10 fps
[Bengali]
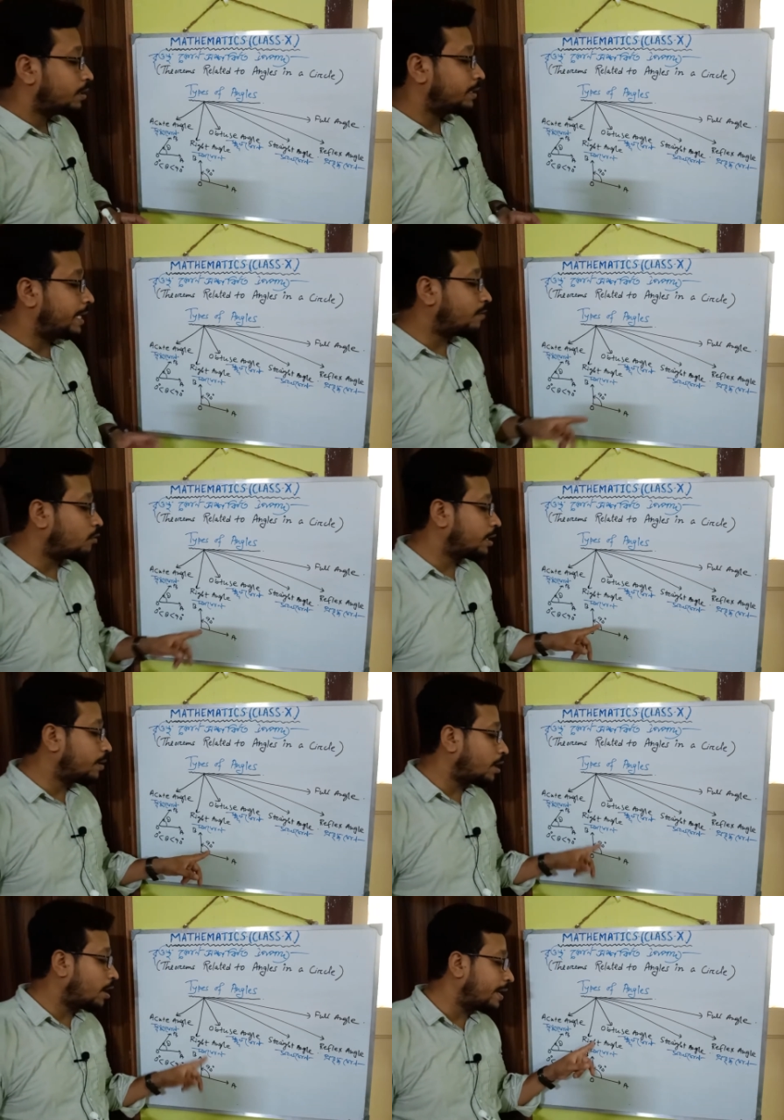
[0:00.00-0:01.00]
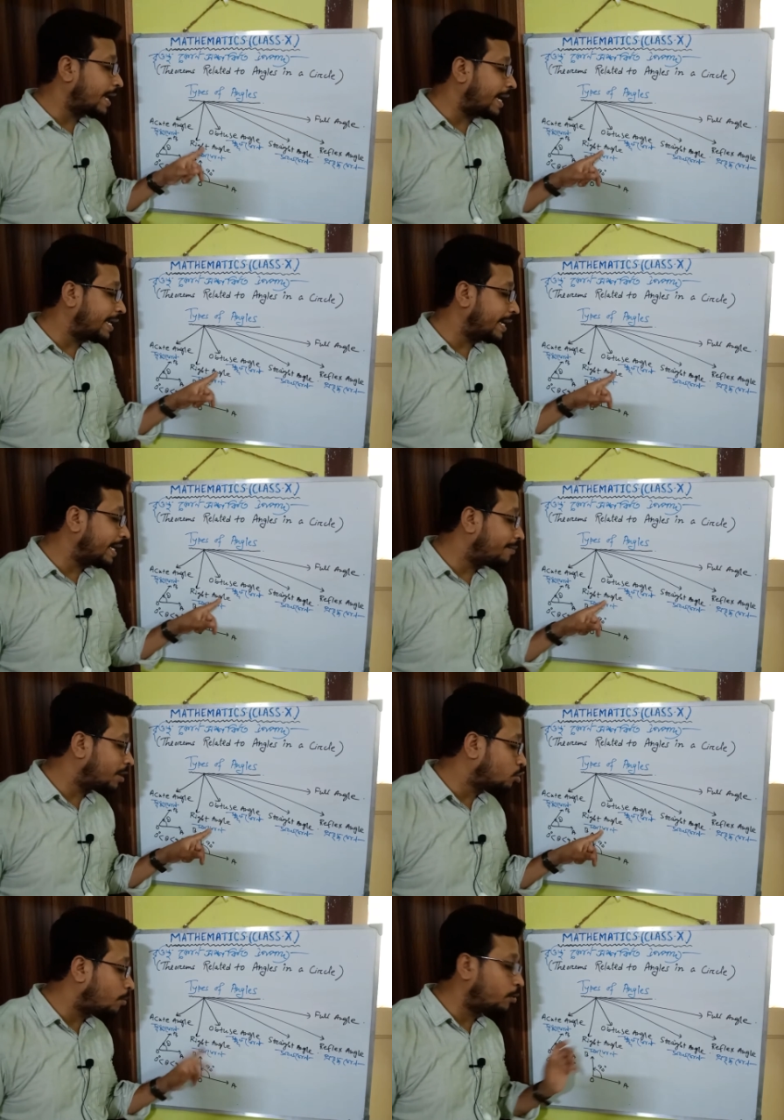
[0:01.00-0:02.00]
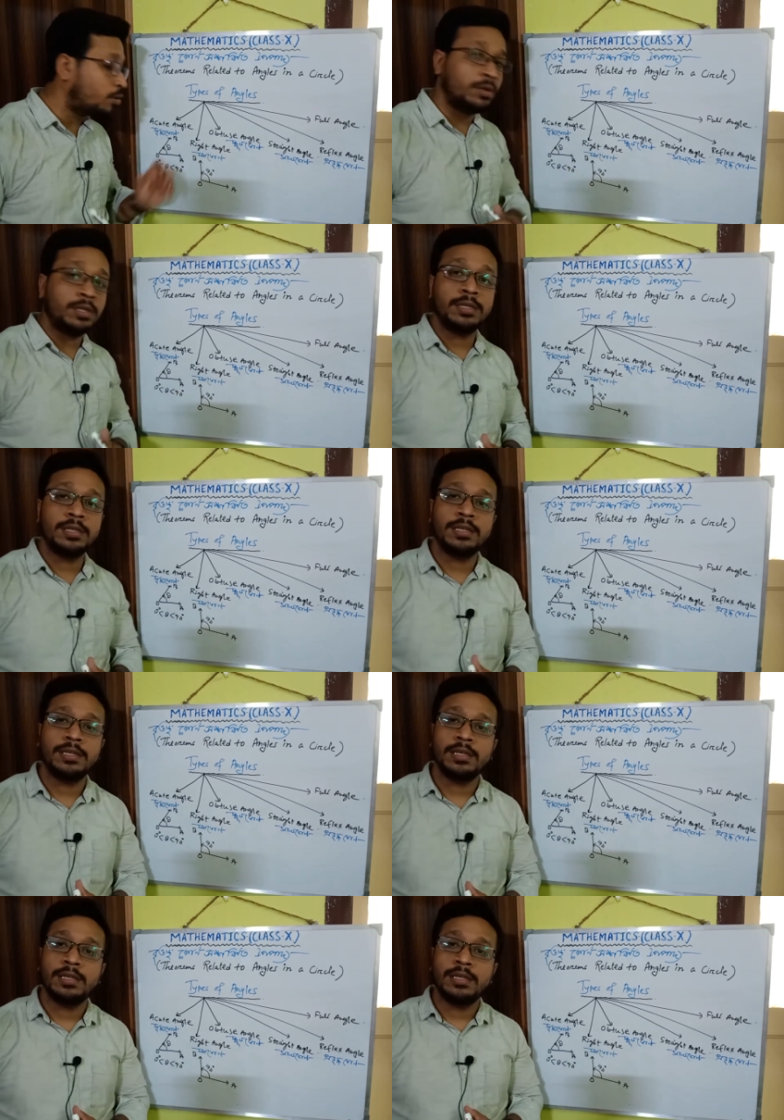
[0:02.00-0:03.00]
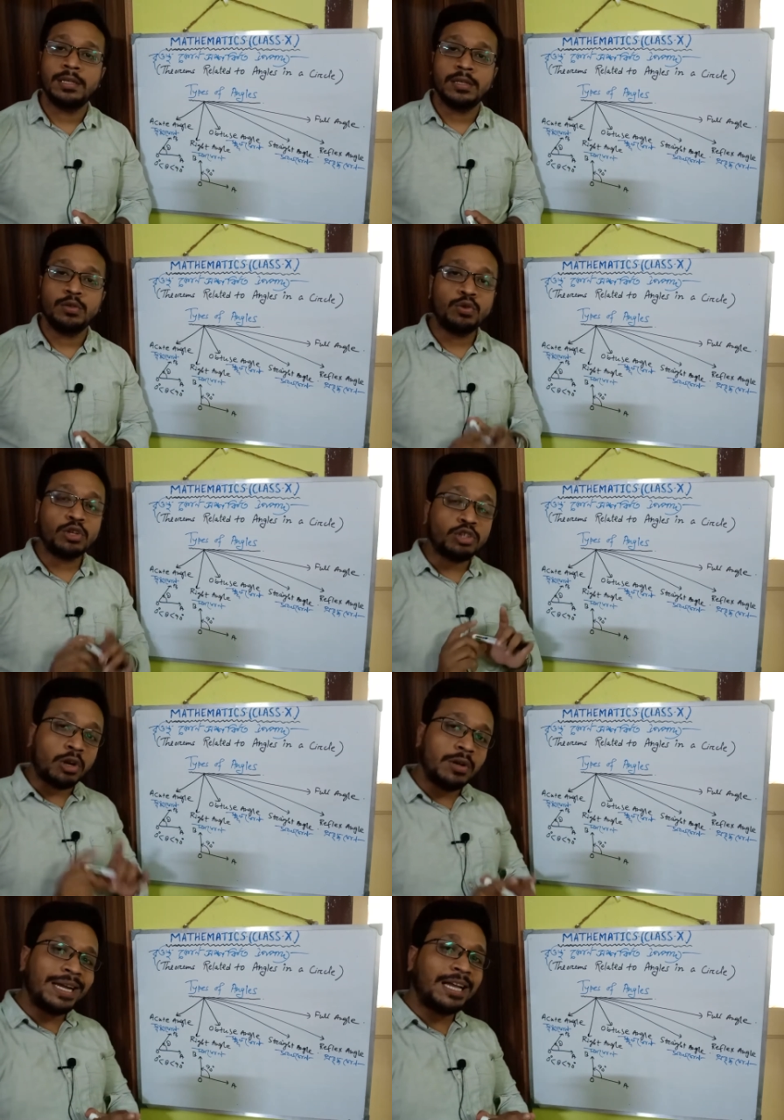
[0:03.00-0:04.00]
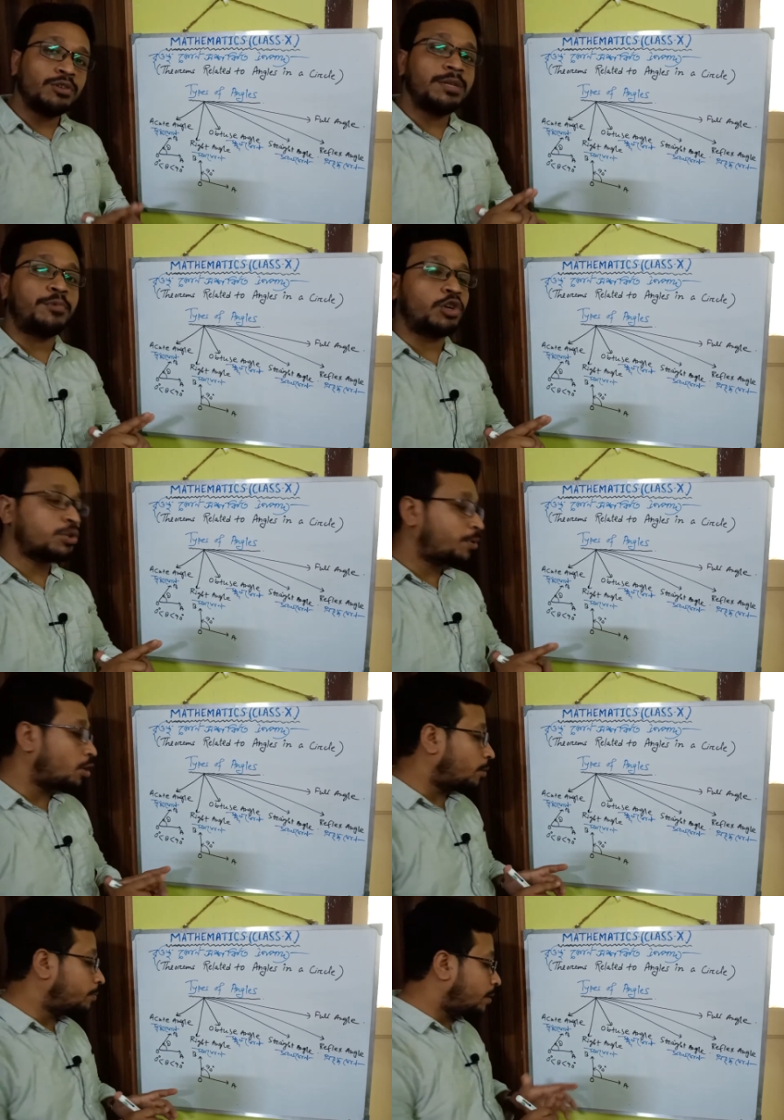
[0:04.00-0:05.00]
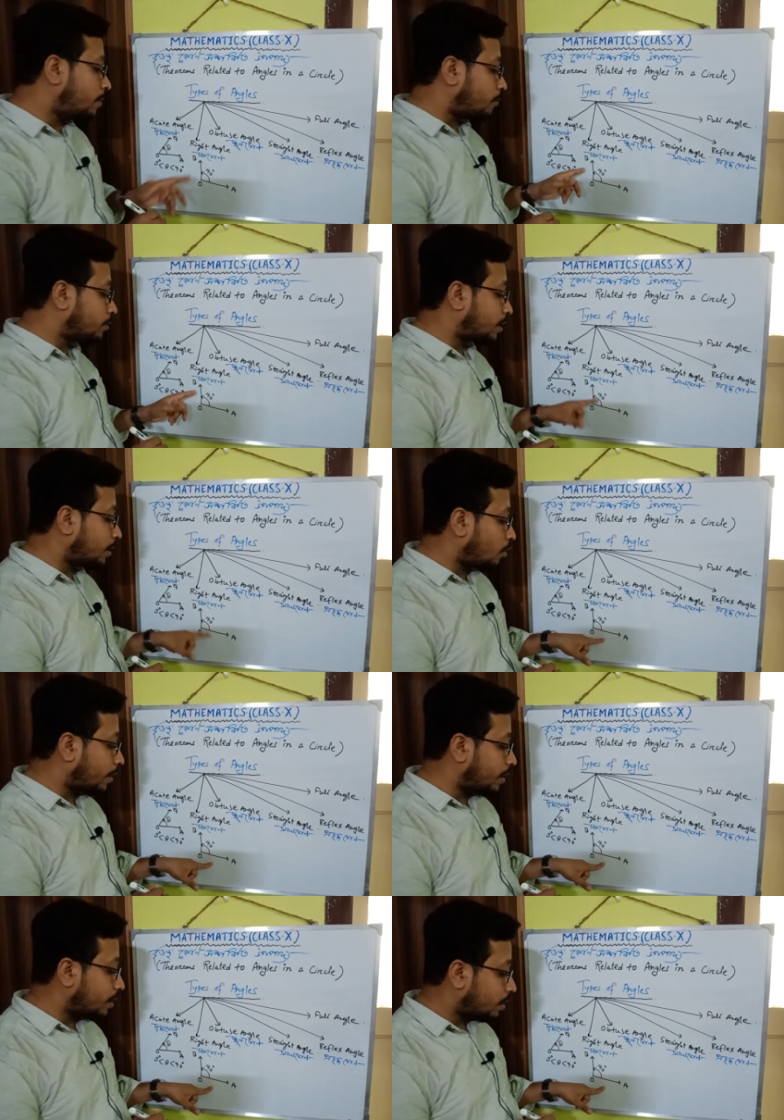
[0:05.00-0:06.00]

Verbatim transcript: সেই কোণকে বলা হয় রাইট অ্যাঙ্গেল বা সমকোণ দুটো সরলরেখা যদি পরস্পর লম্বভাবে অবস্থান করে